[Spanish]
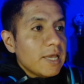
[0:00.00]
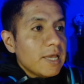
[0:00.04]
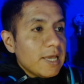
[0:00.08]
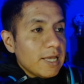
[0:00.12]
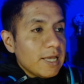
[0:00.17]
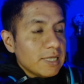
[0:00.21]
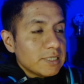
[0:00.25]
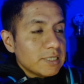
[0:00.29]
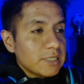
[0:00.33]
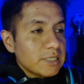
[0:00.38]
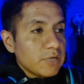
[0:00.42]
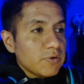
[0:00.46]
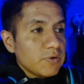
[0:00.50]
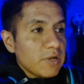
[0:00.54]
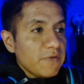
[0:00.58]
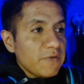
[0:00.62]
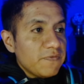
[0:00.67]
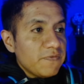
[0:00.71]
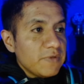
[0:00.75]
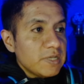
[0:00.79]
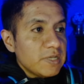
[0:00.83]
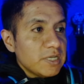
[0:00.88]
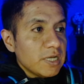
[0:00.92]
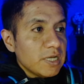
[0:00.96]
este, una
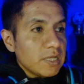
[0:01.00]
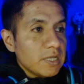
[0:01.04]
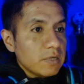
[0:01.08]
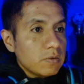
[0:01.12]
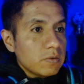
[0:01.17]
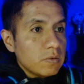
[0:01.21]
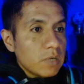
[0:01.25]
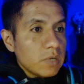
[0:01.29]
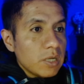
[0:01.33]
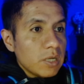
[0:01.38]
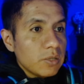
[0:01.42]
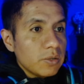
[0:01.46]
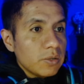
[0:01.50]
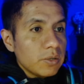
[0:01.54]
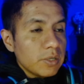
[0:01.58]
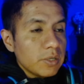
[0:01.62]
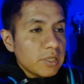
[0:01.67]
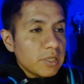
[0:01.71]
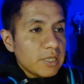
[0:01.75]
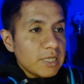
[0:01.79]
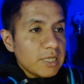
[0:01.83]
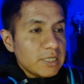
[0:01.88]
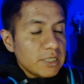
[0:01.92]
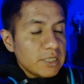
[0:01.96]
ficha de jugador
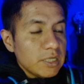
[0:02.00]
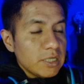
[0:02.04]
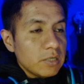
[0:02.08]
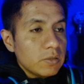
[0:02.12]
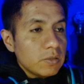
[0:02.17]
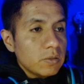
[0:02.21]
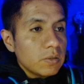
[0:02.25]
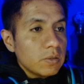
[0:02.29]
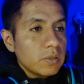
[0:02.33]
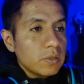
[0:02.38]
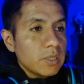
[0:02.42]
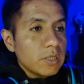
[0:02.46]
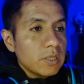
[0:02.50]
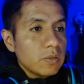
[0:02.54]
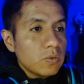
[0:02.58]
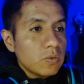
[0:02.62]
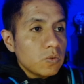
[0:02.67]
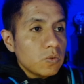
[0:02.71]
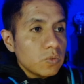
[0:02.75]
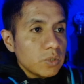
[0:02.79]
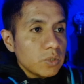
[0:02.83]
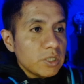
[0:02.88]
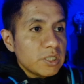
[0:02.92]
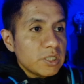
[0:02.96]
de Chico,
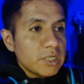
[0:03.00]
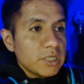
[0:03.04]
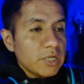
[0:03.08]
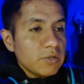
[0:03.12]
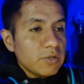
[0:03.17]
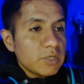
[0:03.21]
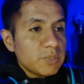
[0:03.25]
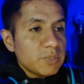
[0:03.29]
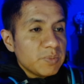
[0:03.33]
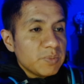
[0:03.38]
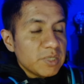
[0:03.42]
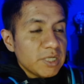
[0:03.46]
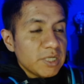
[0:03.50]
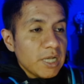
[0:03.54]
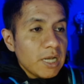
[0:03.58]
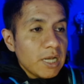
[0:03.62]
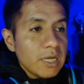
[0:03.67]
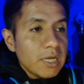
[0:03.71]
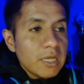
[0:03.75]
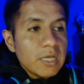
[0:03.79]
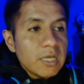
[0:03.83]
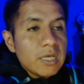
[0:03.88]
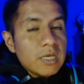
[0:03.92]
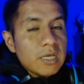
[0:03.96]
un diseño
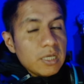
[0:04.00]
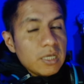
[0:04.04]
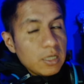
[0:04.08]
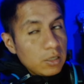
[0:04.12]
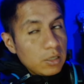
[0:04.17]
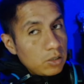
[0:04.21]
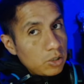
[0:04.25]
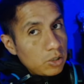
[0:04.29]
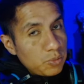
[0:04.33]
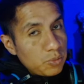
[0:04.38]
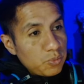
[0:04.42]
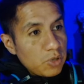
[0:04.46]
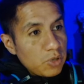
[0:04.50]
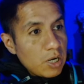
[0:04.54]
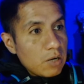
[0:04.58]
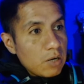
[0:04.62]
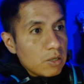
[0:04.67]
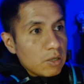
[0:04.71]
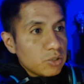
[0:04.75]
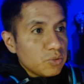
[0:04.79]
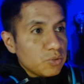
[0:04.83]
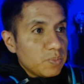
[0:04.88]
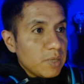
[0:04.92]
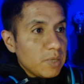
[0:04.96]
especial, incorpóralo
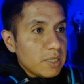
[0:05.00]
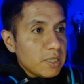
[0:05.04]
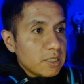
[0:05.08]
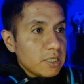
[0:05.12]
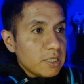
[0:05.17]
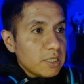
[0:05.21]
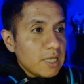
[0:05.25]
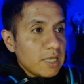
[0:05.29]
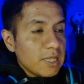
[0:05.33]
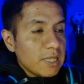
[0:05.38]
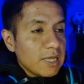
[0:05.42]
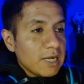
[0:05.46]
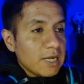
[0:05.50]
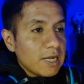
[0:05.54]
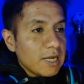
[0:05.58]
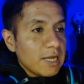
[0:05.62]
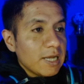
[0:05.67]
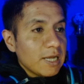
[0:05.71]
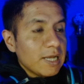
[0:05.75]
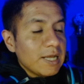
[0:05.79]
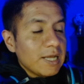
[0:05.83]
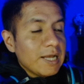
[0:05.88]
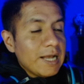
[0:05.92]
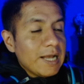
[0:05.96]
a tu plantilla y
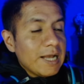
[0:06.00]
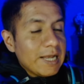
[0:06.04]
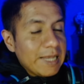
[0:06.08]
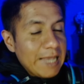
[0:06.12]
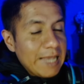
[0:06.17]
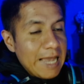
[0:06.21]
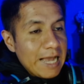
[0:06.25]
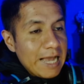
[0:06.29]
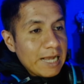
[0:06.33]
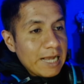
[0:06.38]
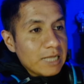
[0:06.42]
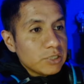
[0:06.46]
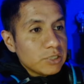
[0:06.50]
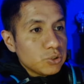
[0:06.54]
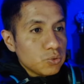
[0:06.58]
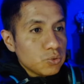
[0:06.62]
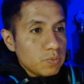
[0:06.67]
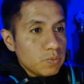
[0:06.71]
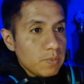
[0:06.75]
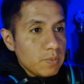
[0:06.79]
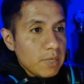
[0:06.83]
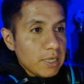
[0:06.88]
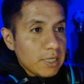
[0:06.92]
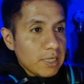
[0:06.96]
deja que haga su
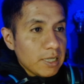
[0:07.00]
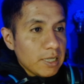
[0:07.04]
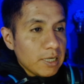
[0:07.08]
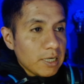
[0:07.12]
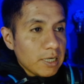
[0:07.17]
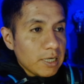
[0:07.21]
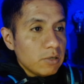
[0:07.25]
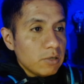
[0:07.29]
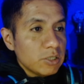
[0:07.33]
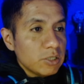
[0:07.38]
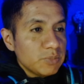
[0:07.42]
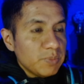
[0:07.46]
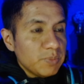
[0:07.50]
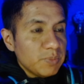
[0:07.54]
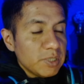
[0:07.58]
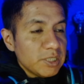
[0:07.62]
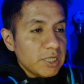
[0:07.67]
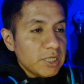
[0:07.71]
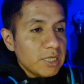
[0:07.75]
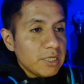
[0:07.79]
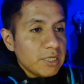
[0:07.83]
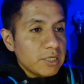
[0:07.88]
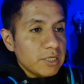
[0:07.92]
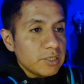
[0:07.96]
magia. Regalo
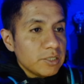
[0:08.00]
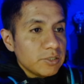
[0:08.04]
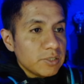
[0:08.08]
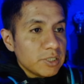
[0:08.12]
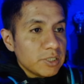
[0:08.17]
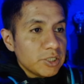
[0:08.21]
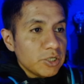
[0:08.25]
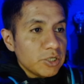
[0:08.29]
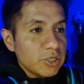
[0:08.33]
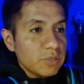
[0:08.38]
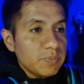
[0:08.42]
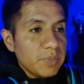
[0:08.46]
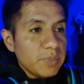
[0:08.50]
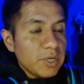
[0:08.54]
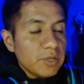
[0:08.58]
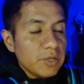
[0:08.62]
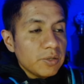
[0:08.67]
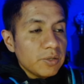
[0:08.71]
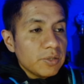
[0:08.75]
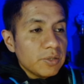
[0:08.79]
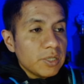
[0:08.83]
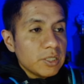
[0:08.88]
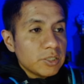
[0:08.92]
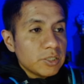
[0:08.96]
especial de iniciación,
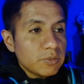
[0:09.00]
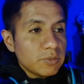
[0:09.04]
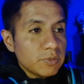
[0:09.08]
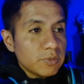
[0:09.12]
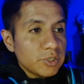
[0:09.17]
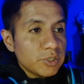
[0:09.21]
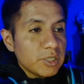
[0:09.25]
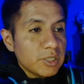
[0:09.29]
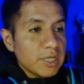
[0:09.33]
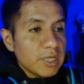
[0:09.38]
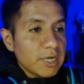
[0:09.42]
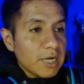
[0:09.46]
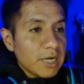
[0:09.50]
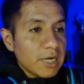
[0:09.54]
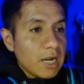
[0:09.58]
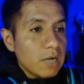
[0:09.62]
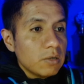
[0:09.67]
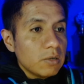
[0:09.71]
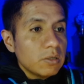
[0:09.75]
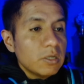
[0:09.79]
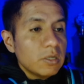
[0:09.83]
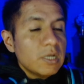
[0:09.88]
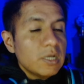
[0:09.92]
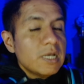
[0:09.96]
periodo de distribución de
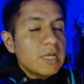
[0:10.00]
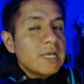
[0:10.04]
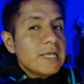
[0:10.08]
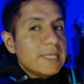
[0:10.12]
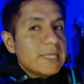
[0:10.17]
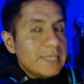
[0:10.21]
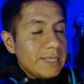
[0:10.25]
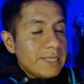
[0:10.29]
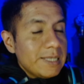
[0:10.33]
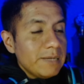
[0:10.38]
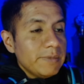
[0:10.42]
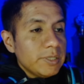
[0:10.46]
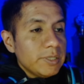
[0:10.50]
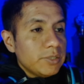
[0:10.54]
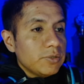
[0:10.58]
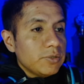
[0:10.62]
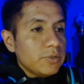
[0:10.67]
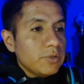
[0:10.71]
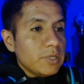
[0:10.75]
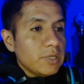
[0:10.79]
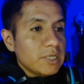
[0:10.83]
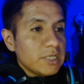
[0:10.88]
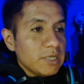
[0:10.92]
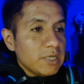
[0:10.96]
regalo, del 21
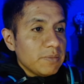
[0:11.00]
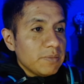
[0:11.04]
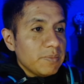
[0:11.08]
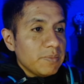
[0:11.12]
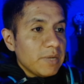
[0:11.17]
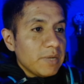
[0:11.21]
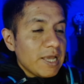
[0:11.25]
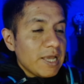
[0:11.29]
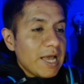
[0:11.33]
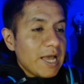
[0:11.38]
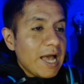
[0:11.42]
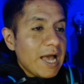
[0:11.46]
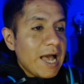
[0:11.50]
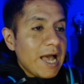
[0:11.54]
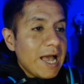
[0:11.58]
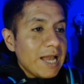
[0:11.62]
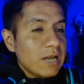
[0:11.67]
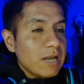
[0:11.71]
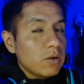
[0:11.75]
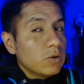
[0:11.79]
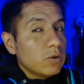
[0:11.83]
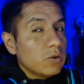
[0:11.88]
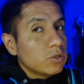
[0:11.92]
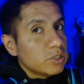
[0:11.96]
de diciembre
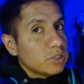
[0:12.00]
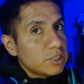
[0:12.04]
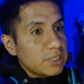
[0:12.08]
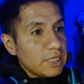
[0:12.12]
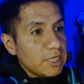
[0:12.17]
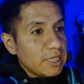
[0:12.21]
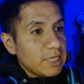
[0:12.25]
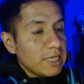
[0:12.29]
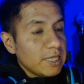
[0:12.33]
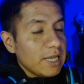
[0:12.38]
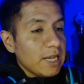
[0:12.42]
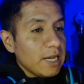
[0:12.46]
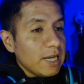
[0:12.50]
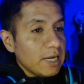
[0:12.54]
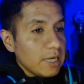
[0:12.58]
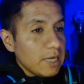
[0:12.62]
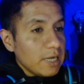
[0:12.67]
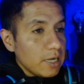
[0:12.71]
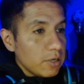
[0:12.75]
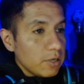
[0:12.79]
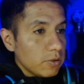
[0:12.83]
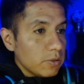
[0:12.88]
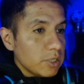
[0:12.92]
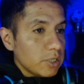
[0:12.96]
al 11 de
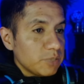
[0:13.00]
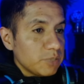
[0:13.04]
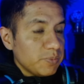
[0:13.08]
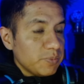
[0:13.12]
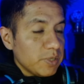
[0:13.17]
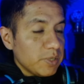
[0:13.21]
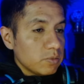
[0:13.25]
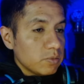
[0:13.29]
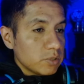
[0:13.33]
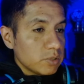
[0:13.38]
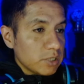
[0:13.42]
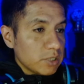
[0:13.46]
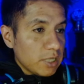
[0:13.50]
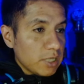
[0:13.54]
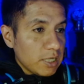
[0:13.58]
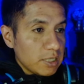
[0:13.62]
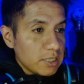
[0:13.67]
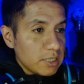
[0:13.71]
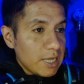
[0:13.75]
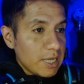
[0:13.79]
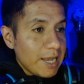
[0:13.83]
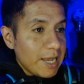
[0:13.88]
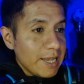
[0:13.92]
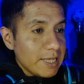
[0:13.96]
enero. Esperemos
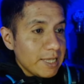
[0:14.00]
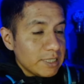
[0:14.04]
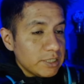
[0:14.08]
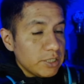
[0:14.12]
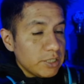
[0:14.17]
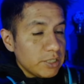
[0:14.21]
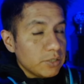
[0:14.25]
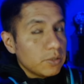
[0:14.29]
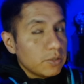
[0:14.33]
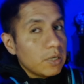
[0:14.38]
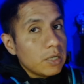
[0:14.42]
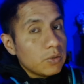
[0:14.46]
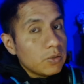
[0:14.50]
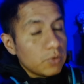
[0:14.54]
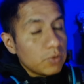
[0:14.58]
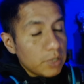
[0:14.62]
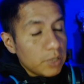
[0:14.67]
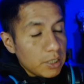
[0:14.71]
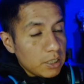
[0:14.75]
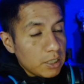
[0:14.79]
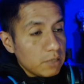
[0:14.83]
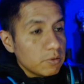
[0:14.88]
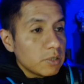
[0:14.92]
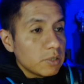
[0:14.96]
que haya sido alguna
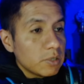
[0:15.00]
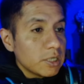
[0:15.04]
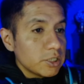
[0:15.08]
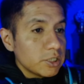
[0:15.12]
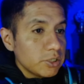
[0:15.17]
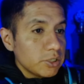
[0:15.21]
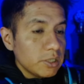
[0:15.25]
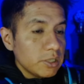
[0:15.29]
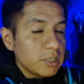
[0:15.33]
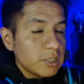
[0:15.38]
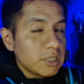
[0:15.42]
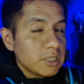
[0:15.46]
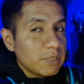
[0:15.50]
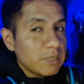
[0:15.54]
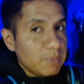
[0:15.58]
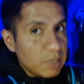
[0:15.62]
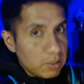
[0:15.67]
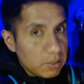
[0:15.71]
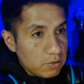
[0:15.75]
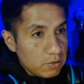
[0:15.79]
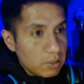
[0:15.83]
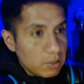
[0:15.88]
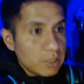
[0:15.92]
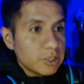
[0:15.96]
equivocación y sea para
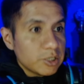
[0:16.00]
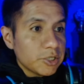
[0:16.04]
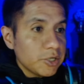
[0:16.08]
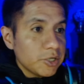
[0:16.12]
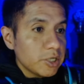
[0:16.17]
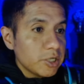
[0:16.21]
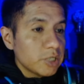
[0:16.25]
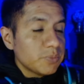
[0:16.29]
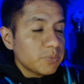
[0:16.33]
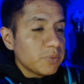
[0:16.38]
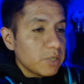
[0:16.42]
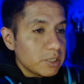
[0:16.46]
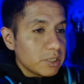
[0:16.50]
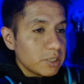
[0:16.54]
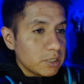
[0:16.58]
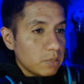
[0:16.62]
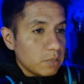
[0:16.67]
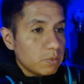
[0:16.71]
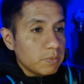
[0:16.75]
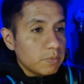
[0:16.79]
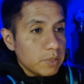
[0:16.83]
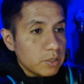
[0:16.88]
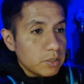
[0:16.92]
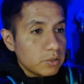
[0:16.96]
todas las regiones, pero hasta el
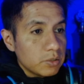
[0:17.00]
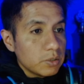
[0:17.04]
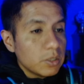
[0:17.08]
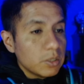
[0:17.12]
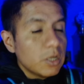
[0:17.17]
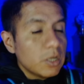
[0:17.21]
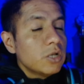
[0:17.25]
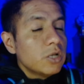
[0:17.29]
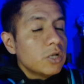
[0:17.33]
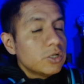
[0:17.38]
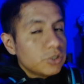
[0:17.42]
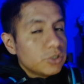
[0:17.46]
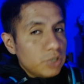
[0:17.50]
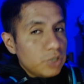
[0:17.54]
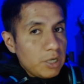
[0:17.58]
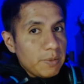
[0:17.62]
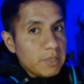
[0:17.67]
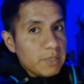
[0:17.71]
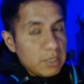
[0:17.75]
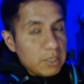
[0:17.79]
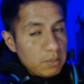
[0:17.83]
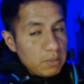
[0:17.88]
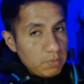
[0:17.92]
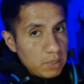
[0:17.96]
momento
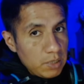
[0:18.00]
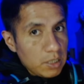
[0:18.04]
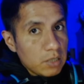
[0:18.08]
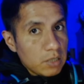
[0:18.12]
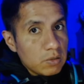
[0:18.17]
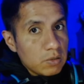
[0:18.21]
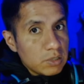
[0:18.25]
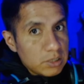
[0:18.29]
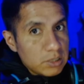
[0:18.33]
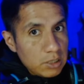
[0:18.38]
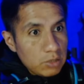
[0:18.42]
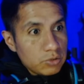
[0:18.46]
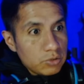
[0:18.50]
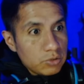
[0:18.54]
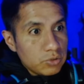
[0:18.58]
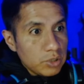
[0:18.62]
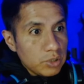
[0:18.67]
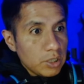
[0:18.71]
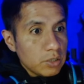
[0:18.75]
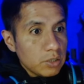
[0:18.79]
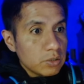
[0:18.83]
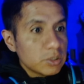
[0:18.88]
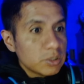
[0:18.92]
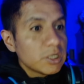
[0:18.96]
solamente México, Estados
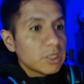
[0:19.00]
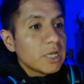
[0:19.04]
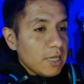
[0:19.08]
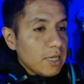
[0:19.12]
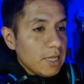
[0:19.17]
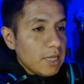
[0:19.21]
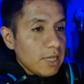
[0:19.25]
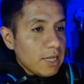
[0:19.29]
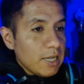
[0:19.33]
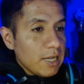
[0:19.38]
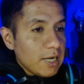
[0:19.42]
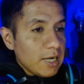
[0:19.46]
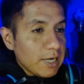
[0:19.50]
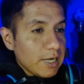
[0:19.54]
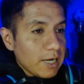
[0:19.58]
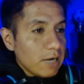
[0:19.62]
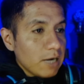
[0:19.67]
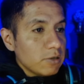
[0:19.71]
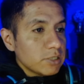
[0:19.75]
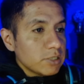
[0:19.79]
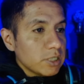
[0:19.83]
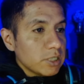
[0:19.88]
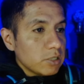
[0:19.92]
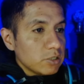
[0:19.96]
Unidos. el
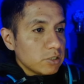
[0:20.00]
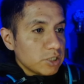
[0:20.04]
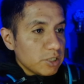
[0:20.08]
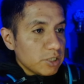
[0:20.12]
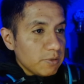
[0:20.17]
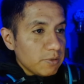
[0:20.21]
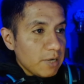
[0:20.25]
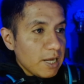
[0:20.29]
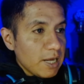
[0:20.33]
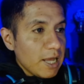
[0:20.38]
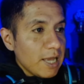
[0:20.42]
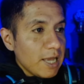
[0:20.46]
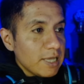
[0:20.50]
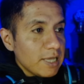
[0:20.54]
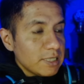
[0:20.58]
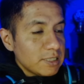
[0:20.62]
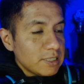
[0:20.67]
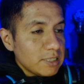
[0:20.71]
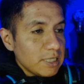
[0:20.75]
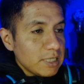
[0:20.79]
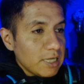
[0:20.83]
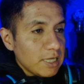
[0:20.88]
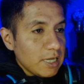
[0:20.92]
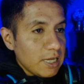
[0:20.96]
regalo se conservará
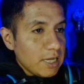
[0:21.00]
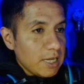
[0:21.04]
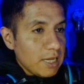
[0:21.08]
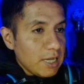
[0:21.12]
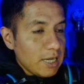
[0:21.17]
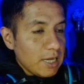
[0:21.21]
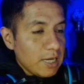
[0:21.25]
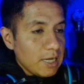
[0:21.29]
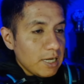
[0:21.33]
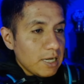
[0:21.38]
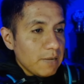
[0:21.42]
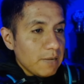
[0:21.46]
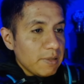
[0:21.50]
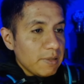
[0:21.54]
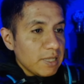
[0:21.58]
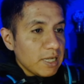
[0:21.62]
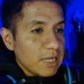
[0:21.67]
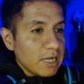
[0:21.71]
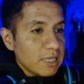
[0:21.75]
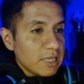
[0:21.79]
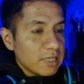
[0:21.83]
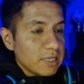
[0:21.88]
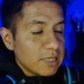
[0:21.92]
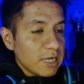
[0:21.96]
este, en la
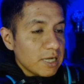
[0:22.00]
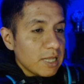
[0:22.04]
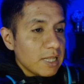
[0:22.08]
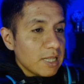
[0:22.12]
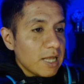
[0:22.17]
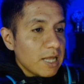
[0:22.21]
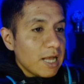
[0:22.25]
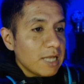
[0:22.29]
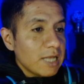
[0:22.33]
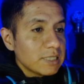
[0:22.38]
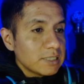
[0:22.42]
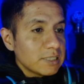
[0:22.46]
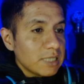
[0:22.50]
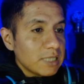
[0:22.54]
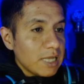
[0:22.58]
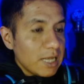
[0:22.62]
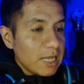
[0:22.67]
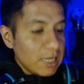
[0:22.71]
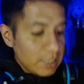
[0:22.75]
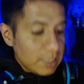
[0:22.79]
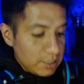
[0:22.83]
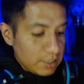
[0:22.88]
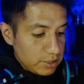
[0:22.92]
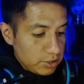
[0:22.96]
bandeja de entrada hasta
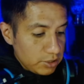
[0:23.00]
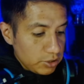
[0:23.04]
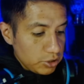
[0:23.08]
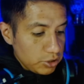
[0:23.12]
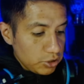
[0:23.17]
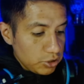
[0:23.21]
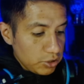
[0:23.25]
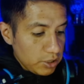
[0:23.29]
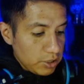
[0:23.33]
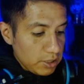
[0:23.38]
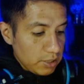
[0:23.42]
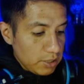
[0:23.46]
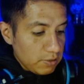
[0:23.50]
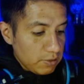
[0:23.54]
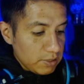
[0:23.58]
el 18 de enero,